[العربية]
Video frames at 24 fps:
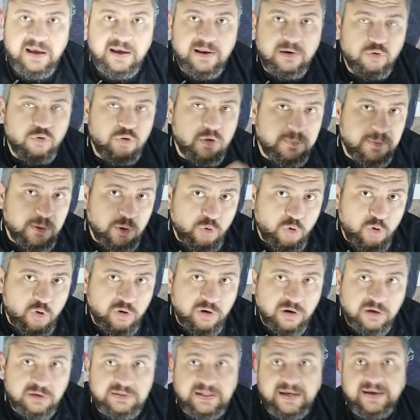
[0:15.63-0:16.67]
ان هو
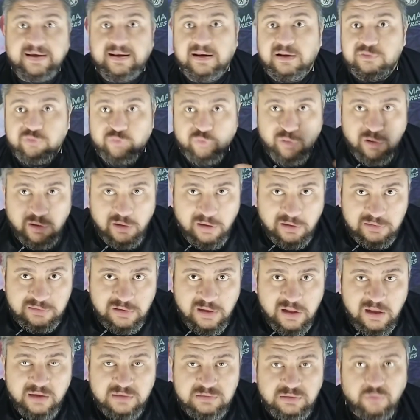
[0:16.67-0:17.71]
بيعك تغييراته غلط